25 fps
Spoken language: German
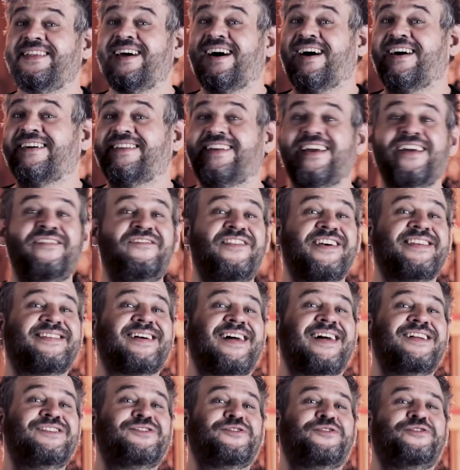Nachdem wir es
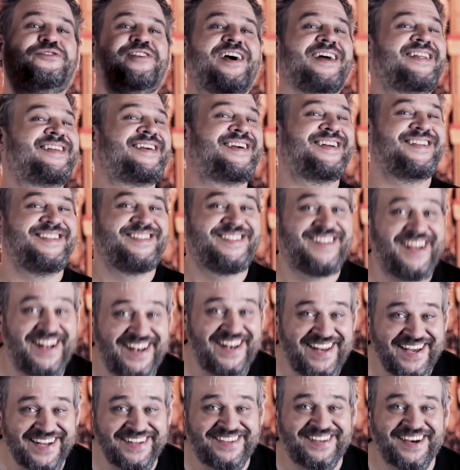also fertig
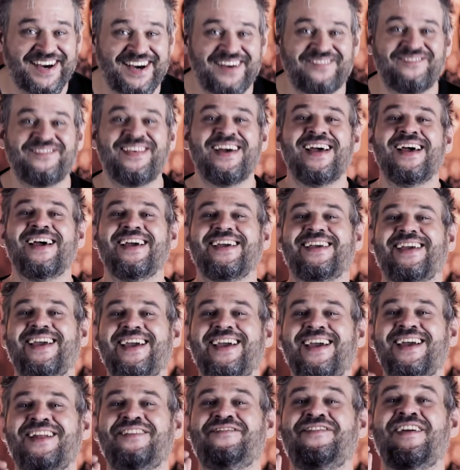installiert haben,
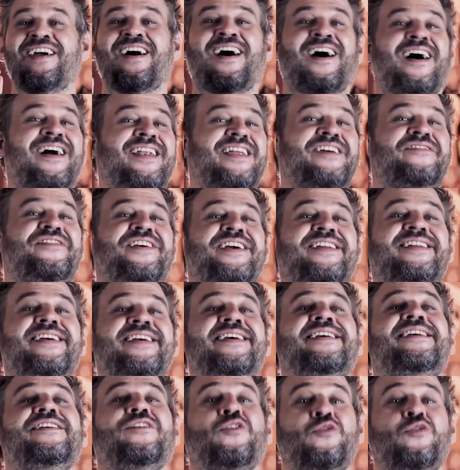gehen wir alle wichtigen